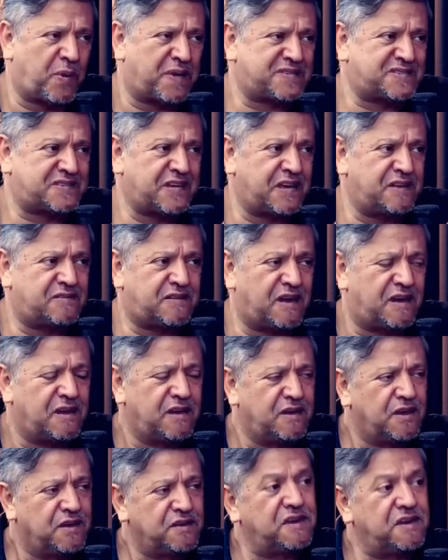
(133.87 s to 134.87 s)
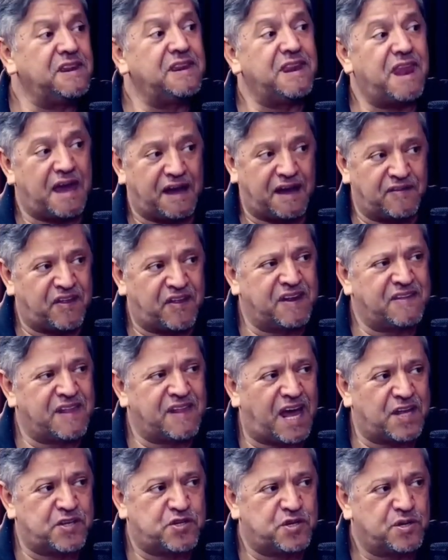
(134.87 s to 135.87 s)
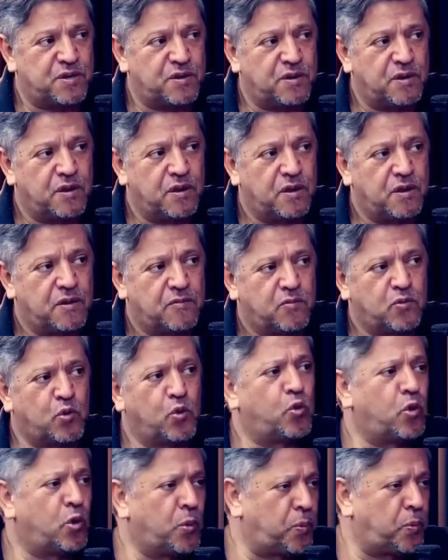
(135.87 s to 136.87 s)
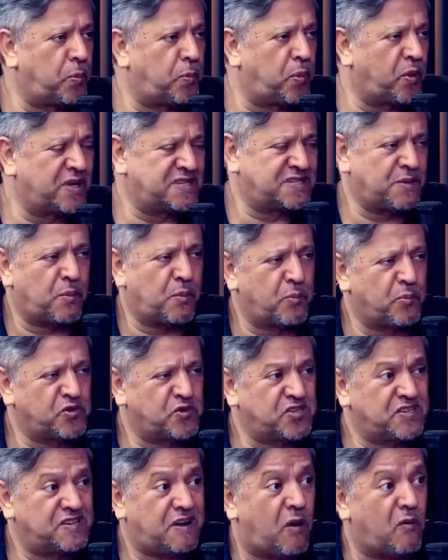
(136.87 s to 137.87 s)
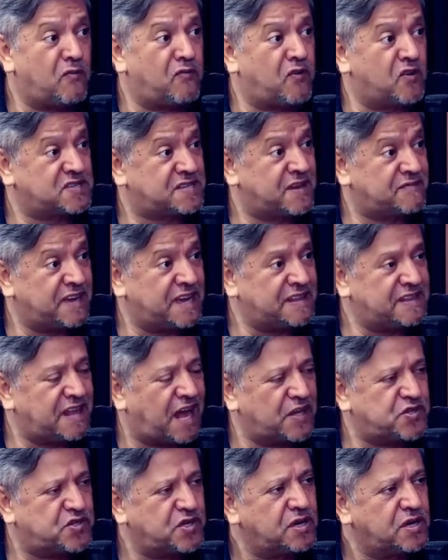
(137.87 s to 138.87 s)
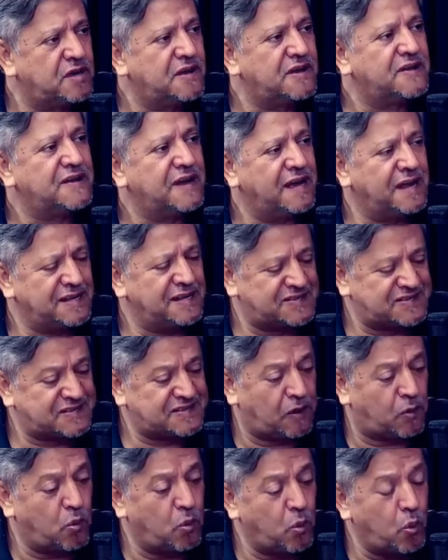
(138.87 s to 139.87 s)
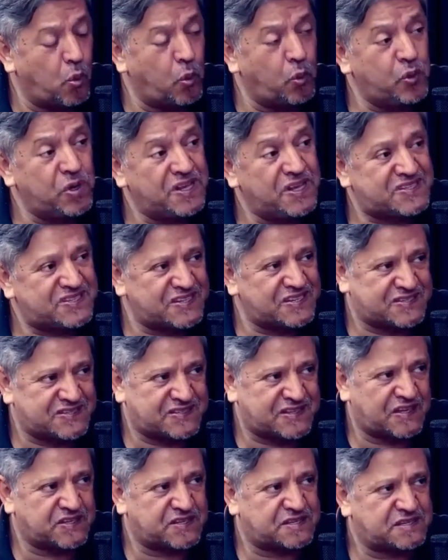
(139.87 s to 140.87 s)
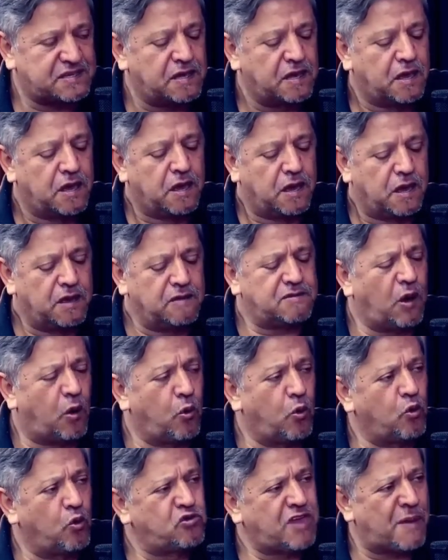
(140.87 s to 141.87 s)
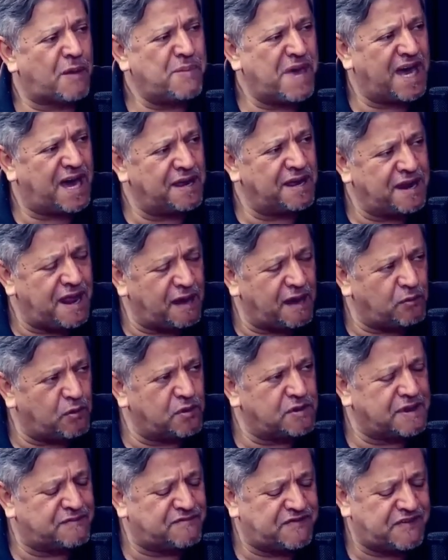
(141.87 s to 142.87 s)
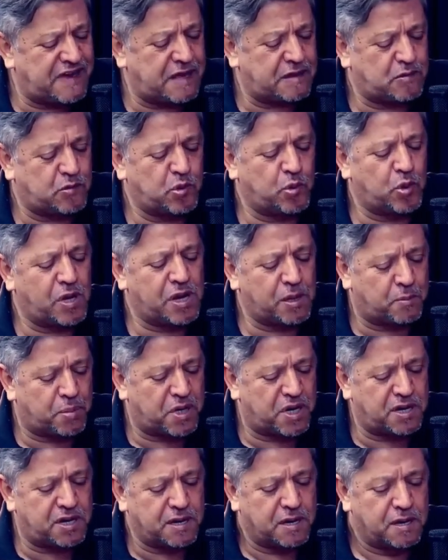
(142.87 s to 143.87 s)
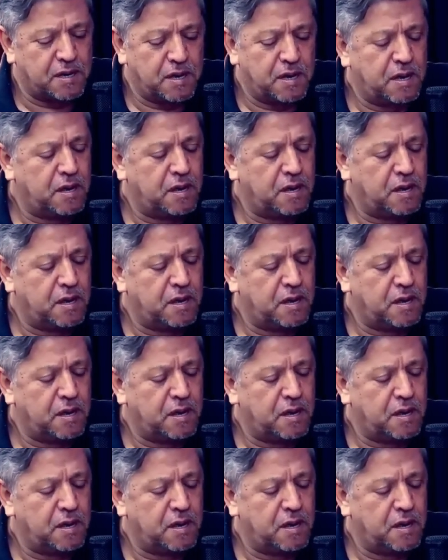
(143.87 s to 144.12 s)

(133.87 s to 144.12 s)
é uma seita que nega a trindade. Do grupo, por exemplo, musical Voz da Verdade. Sim. Eles são unicistas. Sim. Então, o tabernáculo da fé, do William Branham,